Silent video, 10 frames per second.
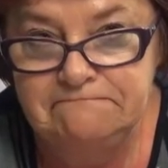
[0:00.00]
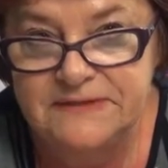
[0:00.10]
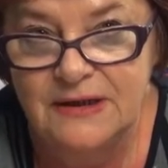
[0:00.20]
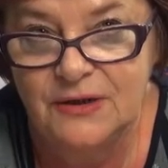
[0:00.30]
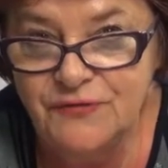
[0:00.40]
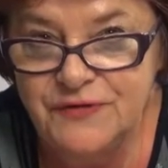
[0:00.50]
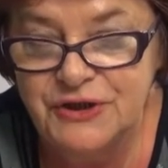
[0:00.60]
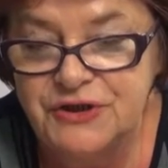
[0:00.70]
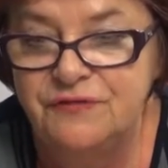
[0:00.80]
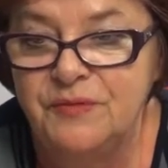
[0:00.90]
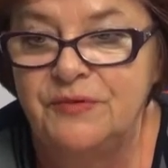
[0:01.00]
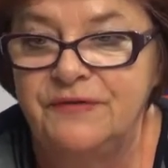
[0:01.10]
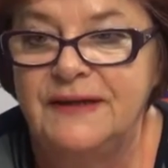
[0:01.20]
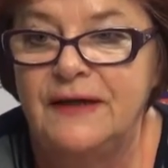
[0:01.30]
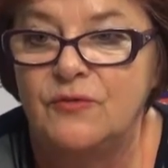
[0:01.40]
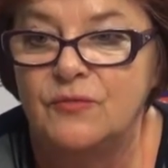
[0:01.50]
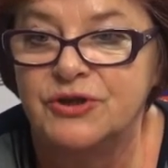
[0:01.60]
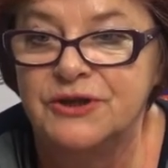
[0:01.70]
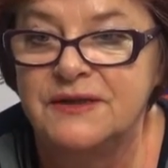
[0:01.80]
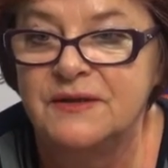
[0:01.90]
y, również się wypowiadają,
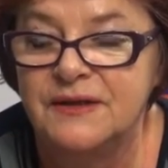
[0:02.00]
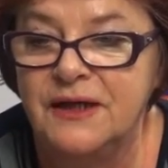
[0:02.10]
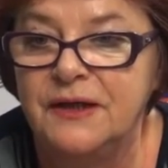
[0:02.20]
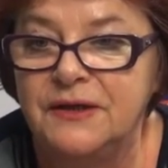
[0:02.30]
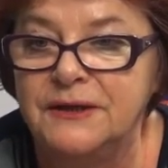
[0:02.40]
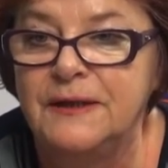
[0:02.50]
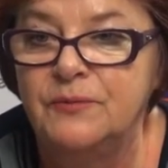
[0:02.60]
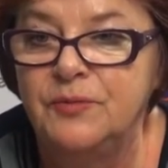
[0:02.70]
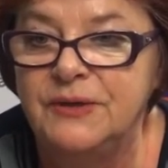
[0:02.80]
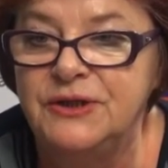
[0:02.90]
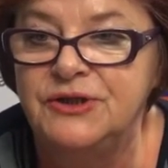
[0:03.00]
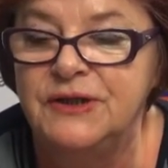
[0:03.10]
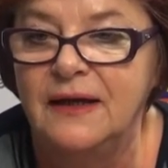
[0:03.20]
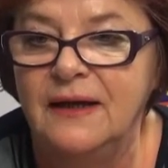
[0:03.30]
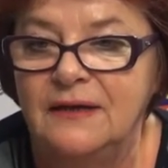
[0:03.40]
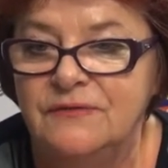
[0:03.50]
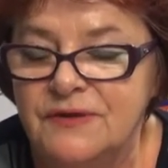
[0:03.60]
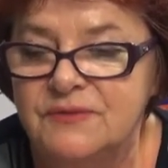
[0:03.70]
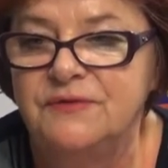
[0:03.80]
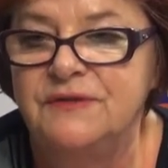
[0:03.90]
może nie, nie, nie tak publicznie, ale w
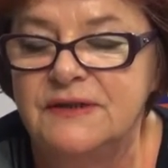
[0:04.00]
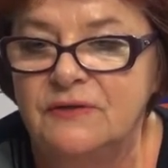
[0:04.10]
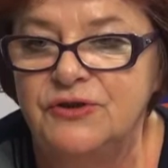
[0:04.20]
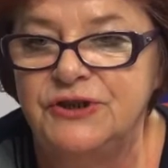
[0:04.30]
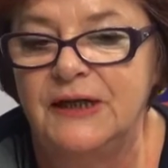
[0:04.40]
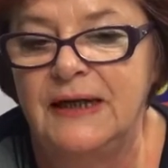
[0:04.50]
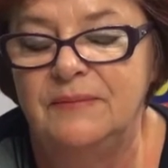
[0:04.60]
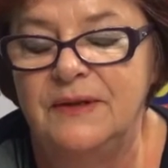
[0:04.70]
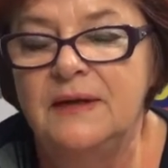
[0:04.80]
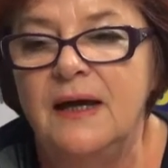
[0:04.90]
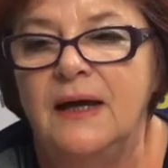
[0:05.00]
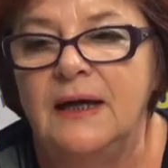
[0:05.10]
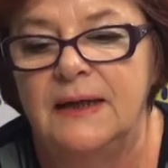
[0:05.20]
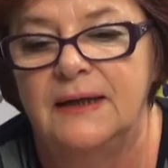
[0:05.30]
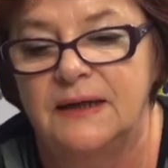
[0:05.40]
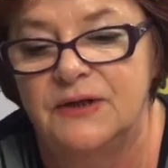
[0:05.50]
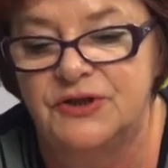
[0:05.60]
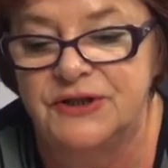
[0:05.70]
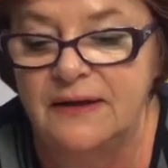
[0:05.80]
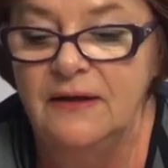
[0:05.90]
rozmowie z nauczycielami, y,
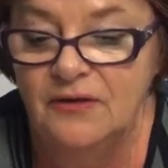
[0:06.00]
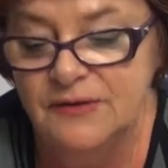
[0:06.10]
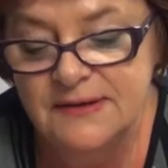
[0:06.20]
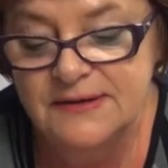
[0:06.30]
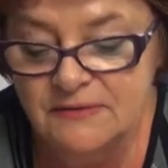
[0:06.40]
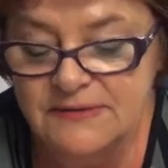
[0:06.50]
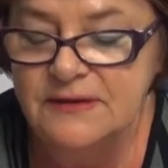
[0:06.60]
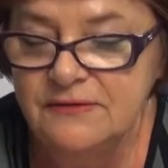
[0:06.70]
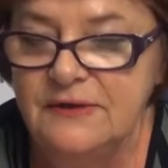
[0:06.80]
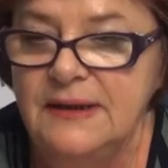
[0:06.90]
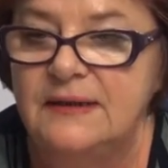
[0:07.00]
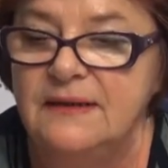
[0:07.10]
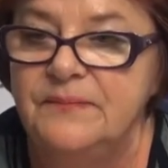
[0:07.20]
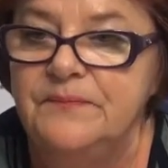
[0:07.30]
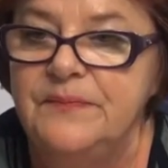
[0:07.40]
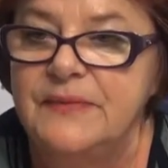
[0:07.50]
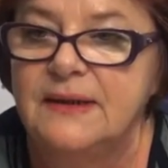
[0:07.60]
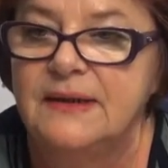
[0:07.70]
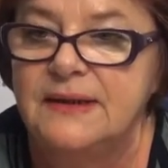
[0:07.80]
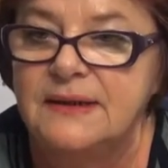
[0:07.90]
że oni są zadowoleni
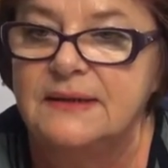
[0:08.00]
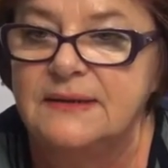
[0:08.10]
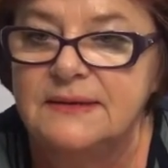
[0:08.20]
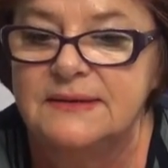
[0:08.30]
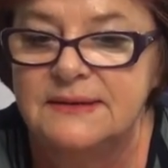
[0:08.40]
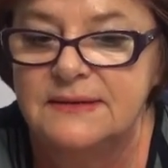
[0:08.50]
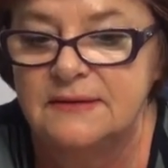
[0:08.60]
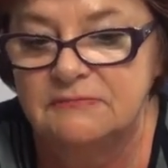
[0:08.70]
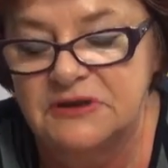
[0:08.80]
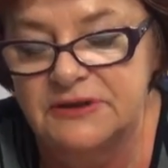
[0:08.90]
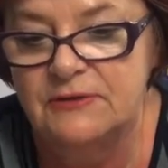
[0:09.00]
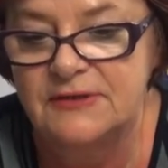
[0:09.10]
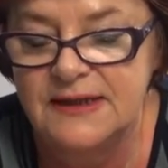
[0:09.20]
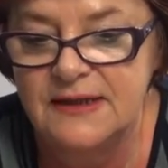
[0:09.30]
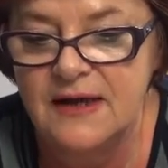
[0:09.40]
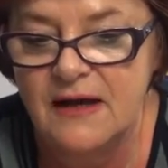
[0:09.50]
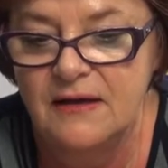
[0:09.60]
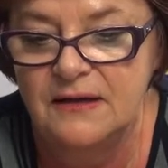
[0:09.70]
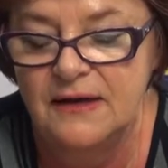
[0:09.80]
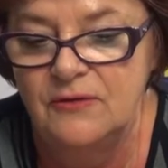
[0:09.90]
Y, z
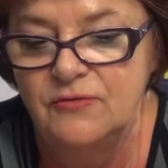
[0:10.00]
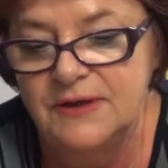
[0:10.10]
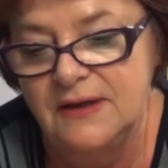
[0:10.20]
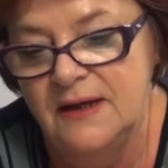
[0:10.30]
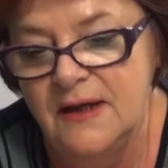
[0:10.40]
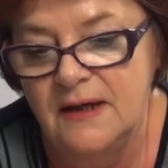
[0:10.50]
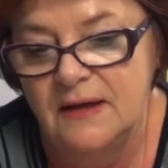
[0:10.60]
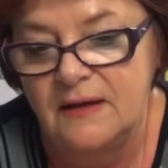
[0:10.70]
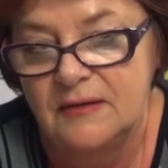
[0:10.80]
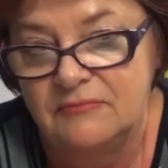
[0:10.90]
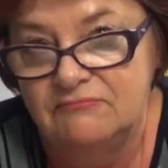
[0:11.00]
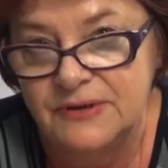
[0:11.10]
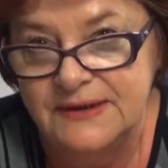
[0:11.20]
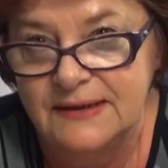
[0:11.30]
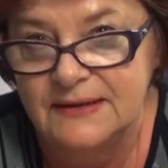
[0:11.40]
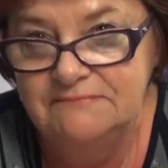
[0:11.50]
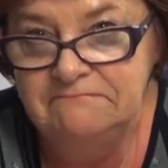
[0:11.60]
kształcenia i nauki. Y, poza tym,